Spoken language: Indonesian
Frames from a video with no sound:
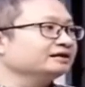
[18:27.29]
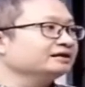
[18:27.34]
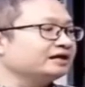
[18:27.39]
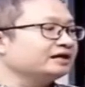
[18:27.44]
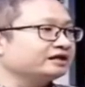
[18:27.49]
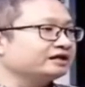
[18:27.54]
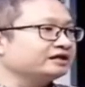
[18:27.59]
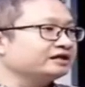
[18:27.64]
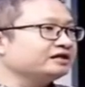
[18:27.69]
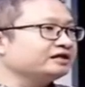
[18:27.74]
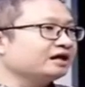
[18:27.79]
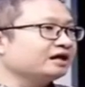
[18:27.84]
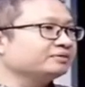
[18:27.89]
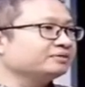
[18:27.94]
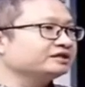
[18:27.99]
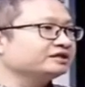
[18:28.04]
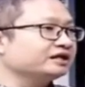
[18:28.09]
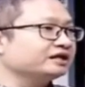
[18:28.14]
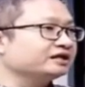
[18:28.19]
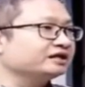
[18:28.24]
Dan mm. ini yang
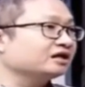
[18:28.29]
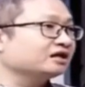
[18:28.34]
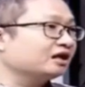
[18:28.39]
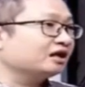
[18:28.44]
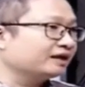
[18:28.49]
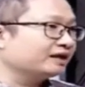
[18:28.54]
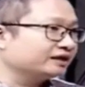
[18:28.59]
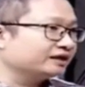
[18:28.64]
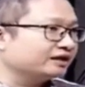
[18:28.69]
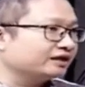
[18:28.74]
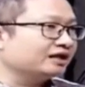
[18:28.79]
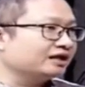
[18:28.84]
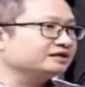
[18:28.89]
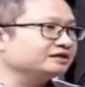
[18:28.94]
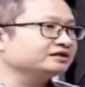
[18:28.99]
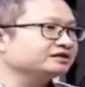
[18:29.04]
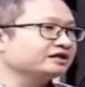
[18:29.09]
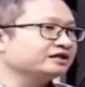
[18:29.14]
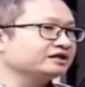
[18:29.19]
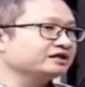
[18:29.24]
menjadi
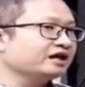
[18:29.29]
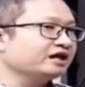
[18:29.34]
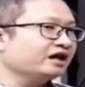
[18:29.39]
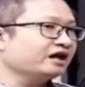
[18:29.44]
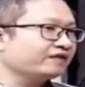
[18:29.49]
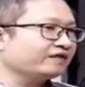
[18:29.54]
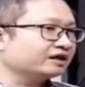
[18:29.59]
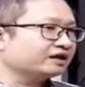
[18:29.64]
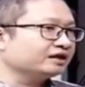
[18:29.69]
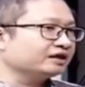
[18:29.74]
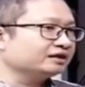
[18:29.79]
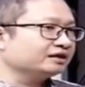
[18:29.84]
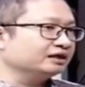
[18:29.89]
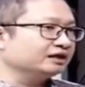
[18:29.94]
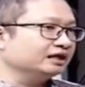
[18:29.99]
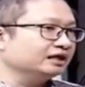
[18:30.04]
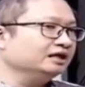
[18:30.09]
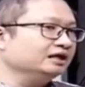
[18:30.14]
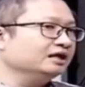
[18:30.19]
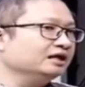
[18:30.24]
kekhawatiran sehingga efeknya
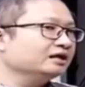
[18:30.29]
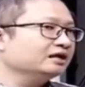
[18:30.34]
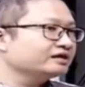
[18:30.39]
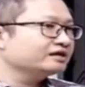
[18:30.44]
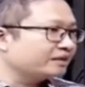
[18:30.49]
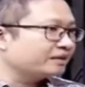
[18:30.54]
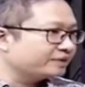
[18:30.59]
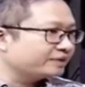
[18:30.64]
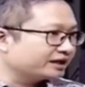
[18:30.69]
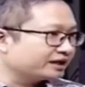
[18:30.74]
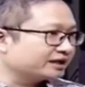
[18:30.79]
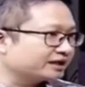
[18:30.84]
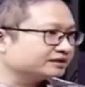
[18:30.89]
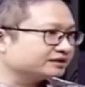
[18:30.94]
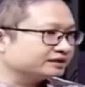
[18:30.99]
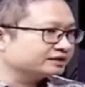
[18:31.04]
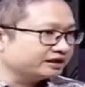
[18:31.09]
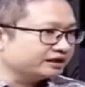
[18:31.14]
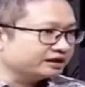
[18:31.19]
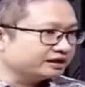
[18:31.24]
adalah di Amerika
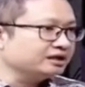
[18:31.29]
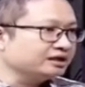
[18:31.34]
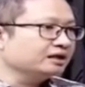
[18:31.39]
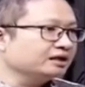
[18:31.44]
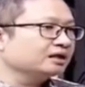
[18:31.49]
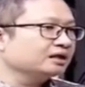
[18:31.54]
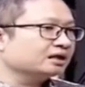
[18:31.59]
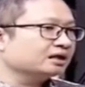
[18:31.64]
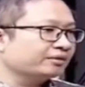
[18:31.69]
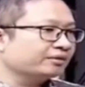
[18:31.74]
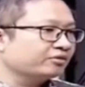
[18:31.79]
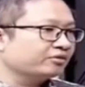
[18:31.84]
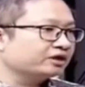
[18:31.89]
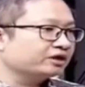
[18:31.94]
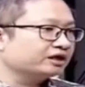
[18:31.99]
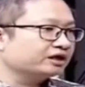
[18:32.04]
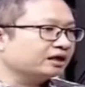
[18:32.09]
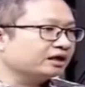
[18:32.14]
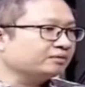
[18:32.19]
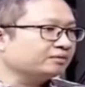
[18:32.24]
sendiri
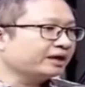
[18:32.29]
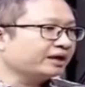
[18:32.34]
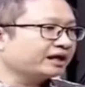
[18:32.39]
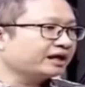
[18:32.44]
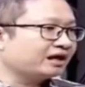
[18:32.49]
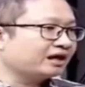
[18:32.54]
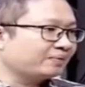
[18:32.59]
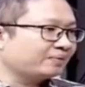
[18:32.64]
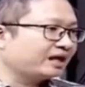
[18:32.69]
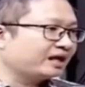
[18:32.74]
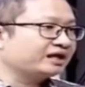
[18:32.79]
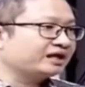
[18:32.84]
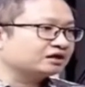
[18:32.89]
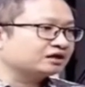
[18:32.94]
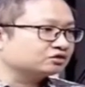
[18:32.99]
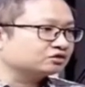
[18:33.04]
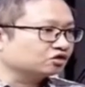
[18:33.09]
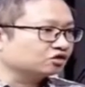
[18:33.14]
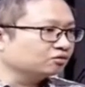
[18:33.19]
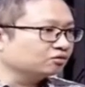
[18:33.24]
kemungkinan mereka menaikkan
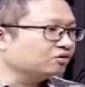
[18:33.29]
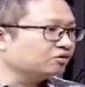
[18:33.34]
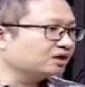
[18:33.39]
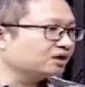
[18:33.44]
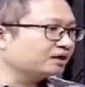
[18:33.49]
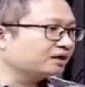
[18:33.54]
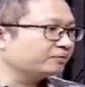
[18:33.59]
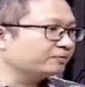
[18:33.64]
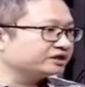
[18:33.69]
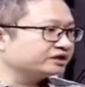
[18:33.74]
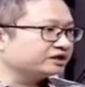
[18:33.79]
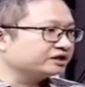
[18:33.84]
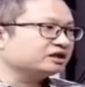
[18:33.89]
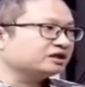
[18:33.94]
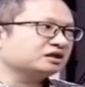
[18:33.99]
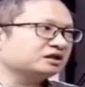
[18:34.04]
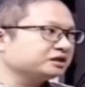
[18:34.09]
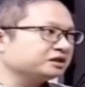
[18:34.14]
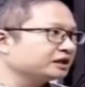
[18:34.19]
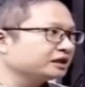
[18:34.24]
suku bunga menjadi
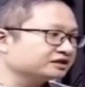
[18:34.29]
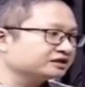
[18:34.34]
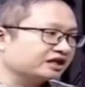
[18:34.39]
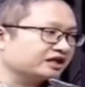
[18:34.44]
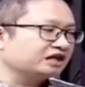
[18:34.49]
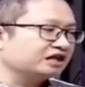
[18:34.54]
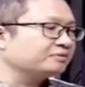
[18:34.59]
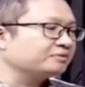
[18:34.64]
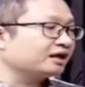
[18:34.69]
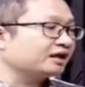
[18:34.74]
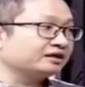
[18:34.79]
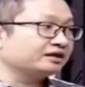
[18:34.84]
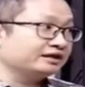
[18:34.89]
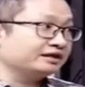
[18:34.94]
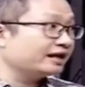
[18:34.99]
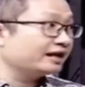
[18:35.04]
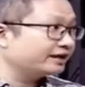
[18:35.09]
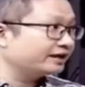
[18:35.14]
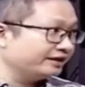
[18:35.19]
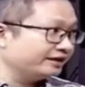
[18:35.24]
kecil sekali bahkan
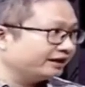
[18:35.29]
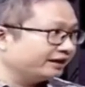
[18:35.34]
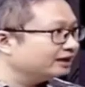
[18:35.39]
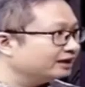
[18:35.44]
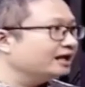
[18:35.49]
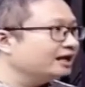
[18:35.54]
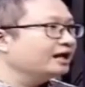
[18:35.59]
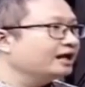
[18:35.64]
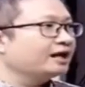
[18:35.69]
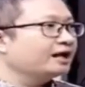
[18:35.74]
tidak ada. Hmm,